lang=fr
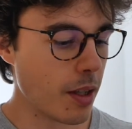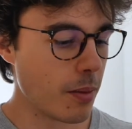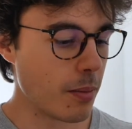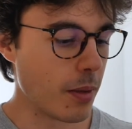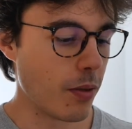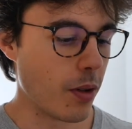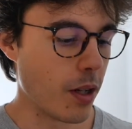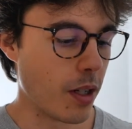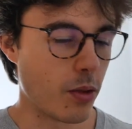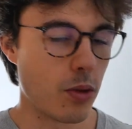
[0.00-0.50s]

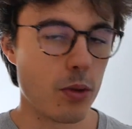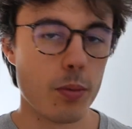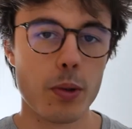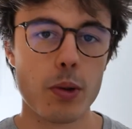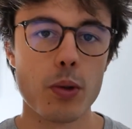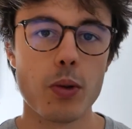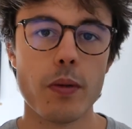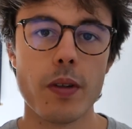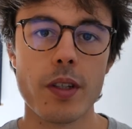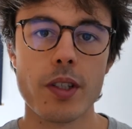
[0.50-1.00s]
Mais voilà, tu peux
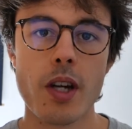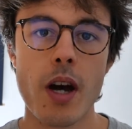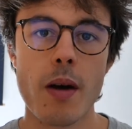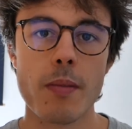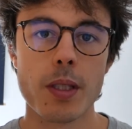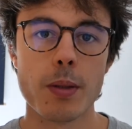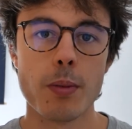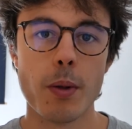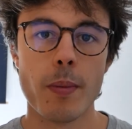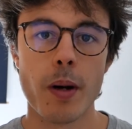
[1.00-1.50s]
trouver ça un
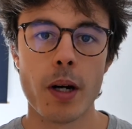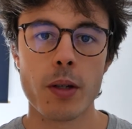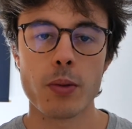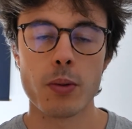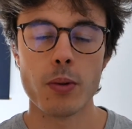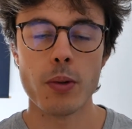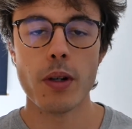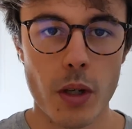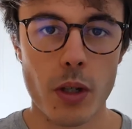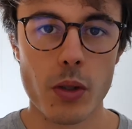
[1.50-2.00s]
petit peu
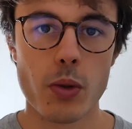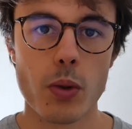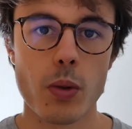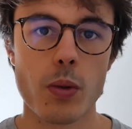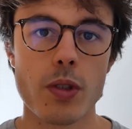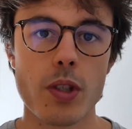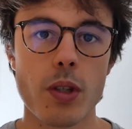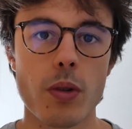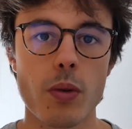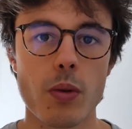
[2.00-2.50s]
partout. Et je te
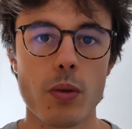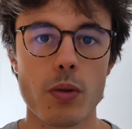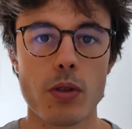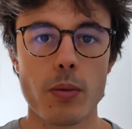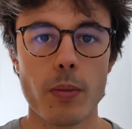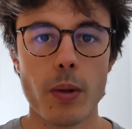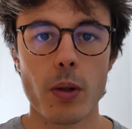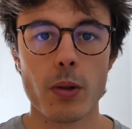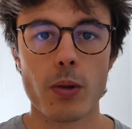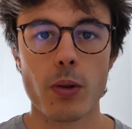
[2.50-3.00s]
conseille d'en
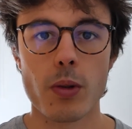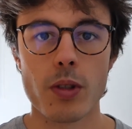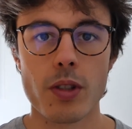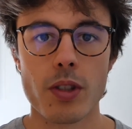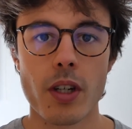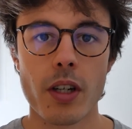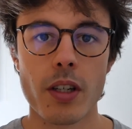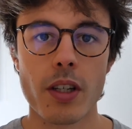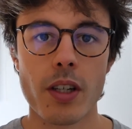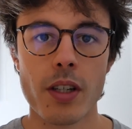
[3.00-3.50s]
consommer entre
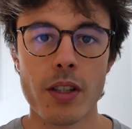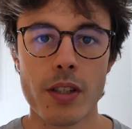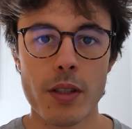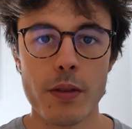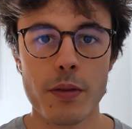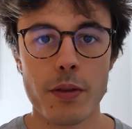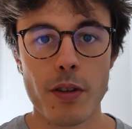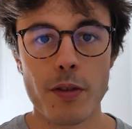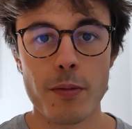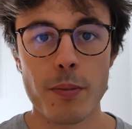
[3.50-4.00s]
5 et 10
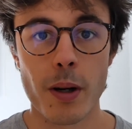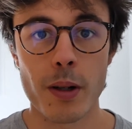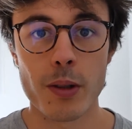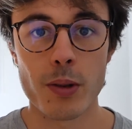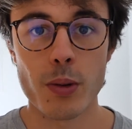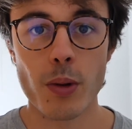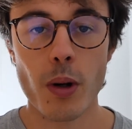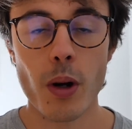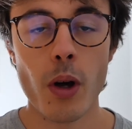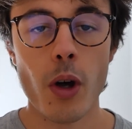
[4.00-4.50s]
fèves par
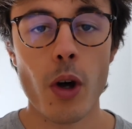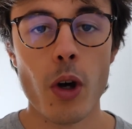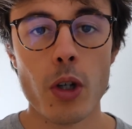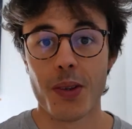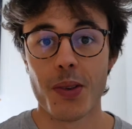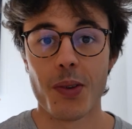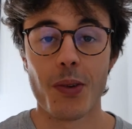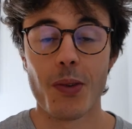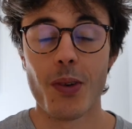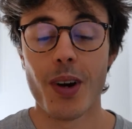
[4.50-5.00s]
jour.
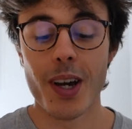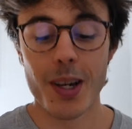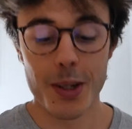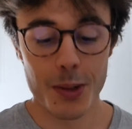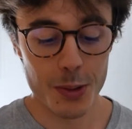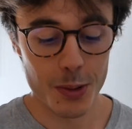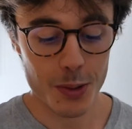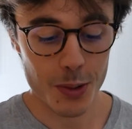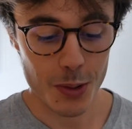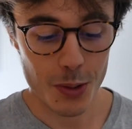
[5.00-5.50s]
Donc voilà,
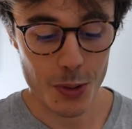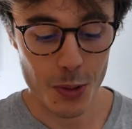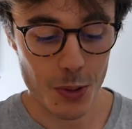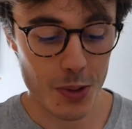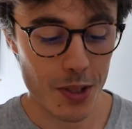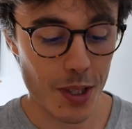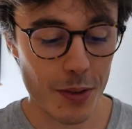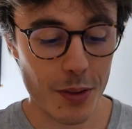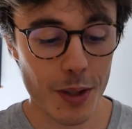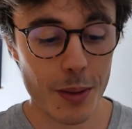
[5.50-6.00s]
écoute, je te
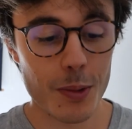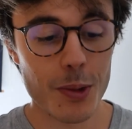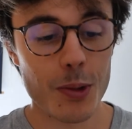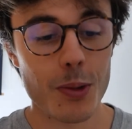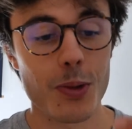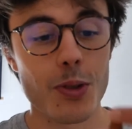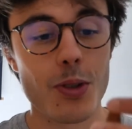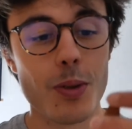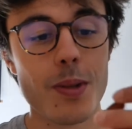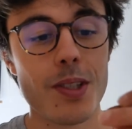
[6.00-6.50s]
conseille vraiment de
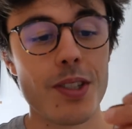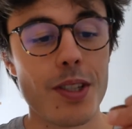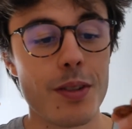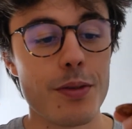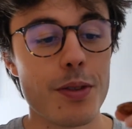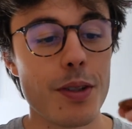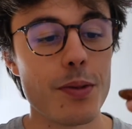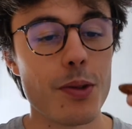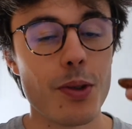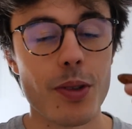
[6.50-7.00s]
consommer cette
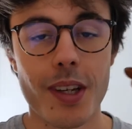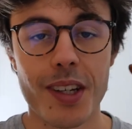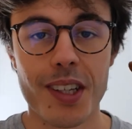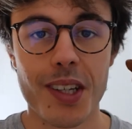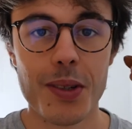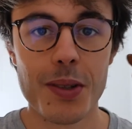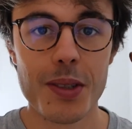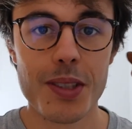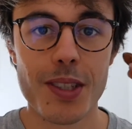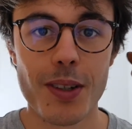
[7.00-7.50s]
fève de
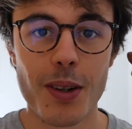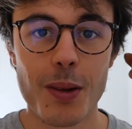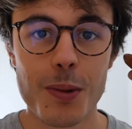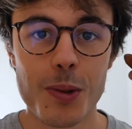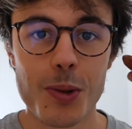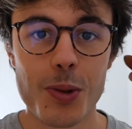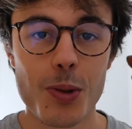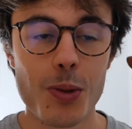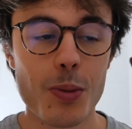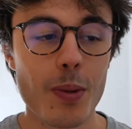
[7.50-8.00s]
cacao, c'est
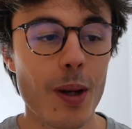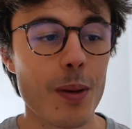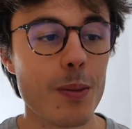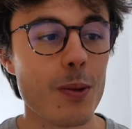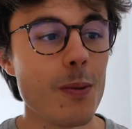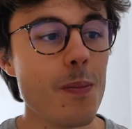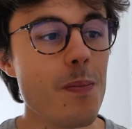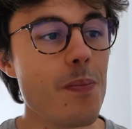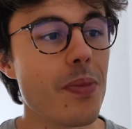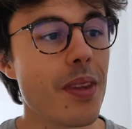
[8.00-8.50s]
vraiment super
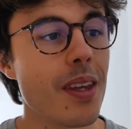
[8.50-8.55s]
bon.